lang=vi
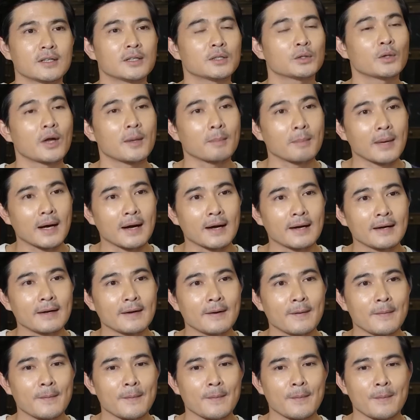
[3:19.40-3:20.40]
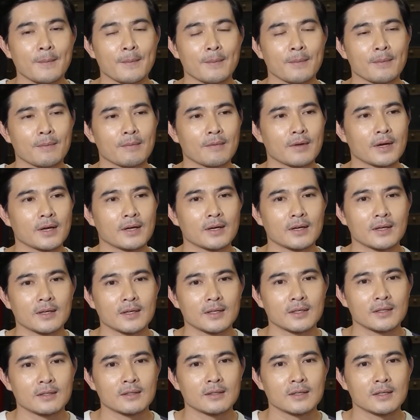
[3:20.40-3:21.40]
thấy rất là thoải mái
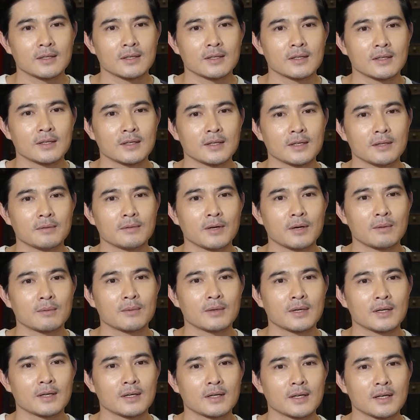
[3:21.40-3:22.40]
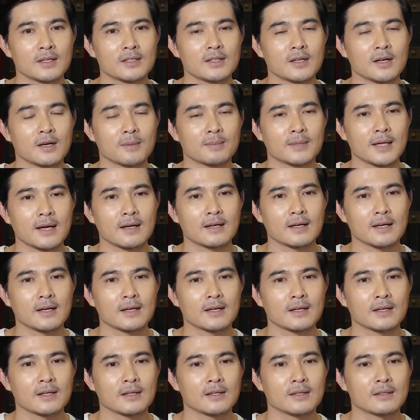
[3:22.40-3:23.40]
và hy vọng là cái sự hợp tác
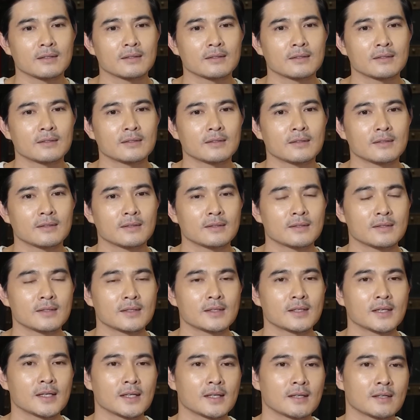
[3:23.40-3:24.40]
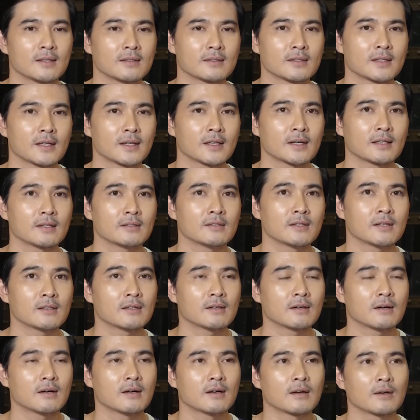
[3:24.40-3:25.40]
này sẽ
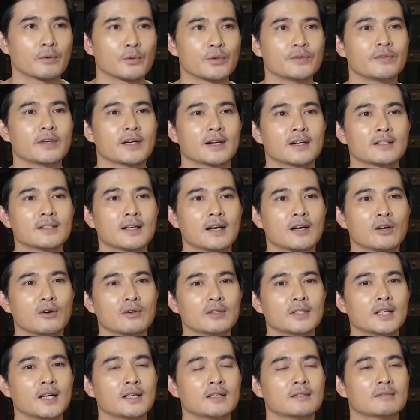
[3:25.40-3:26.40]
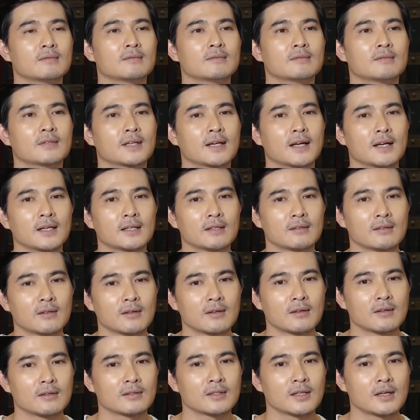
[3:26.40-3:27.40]
được uh, quý vị khán giả đón nhận cách
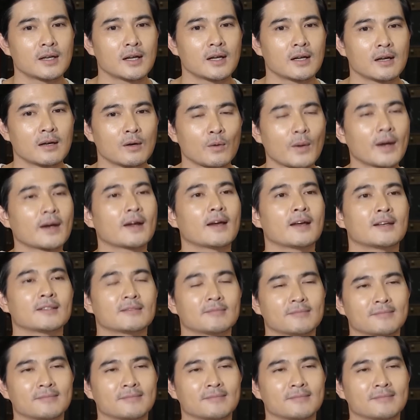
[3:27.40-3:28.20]
nó rất là hoan